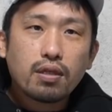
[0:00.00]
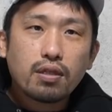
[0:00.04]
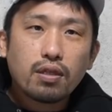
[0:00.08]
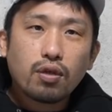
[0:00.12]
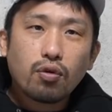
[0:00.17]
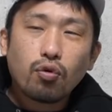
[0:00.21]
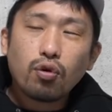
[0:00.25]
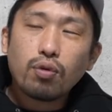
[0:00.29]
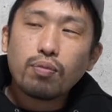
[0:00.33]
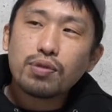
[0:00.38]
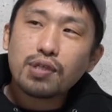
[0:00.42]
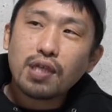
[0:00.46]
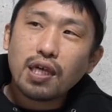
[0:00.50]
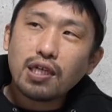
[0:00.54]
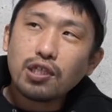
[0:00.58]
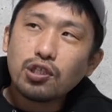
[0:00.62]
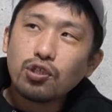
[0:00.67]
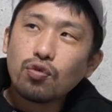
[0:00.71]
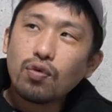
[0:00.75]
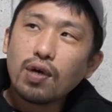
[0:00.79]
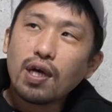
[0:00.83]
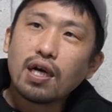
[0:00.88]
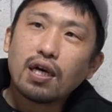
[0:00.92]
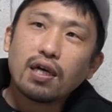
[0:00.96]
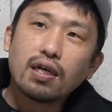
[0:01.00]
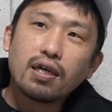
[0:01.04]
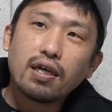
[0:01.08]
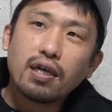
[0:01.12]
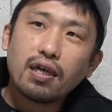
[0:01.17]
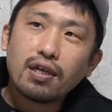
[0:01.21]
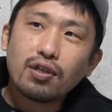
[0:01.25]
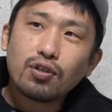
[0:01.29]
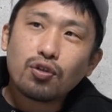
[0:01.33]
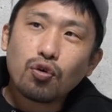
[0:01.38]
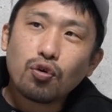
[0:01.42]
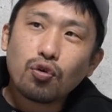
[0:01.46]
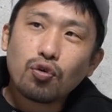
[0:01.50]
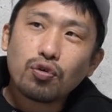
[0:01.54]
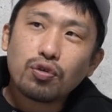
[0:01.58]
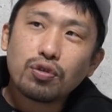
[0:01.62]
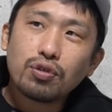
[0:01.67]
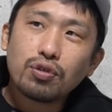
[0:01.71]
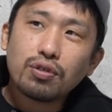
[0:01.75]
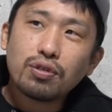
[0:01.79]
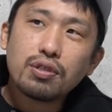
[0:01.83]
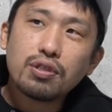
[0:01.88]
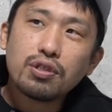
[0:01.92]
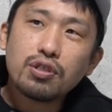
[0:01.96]
でこれも最初は、えー
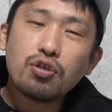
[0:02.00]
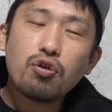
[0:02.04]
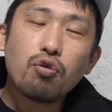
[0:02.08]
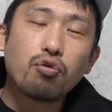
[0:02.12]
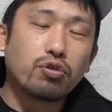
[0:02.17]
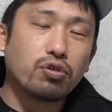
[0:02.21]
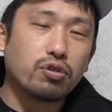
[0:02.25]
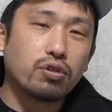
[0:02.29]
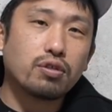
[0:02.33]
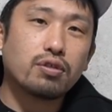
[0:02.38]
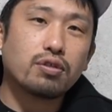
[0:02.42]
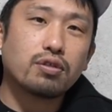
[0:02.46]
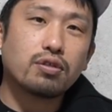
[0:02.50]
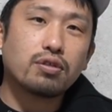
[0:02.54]
と、2億